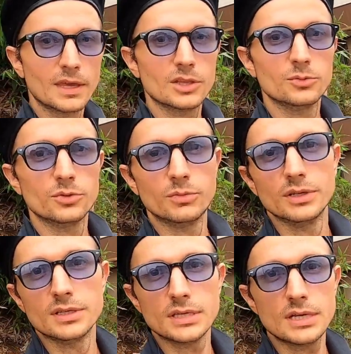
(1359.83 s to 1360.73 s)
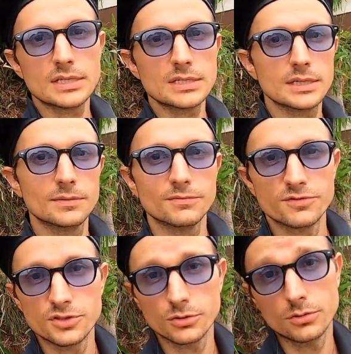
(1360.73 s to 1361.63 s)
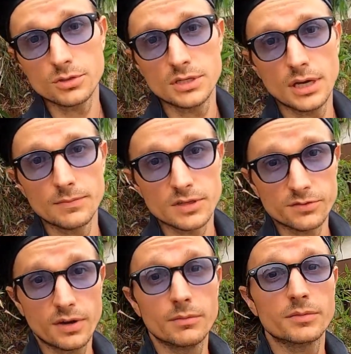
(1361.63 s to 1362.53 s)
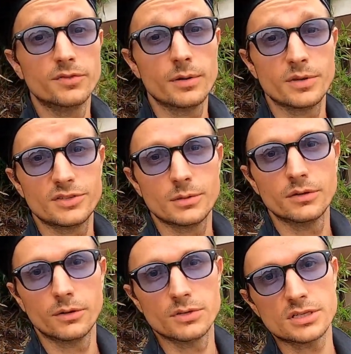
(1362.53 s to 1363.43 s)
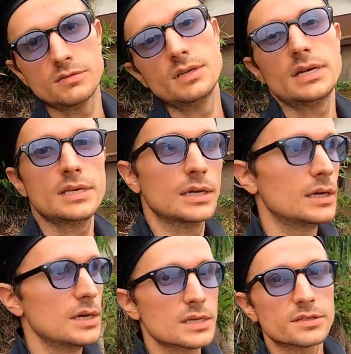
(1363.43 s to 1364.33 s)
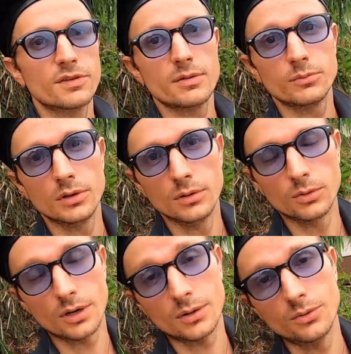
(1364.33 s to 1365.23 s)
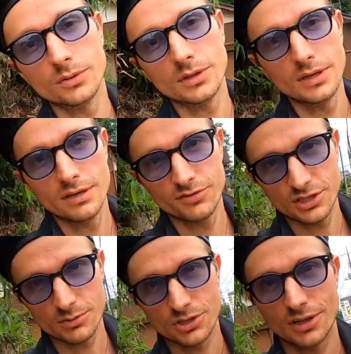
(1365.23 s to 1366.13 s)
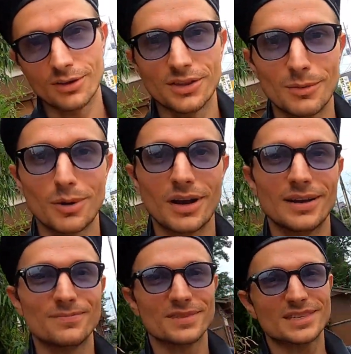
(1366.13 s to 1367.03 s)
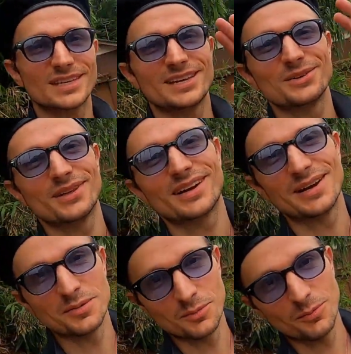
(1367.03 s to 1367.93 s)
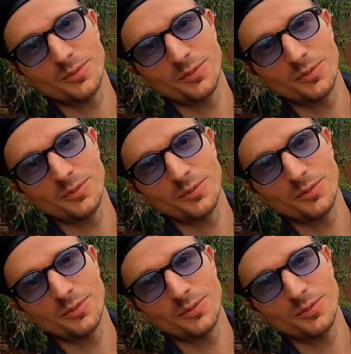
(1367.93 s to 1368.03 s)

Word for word: Я думаю, было интересно. Все, друзья, с вам, вам я всем говорю до свидания. С вами был Уракун. Всем желаю добра. Сайонара.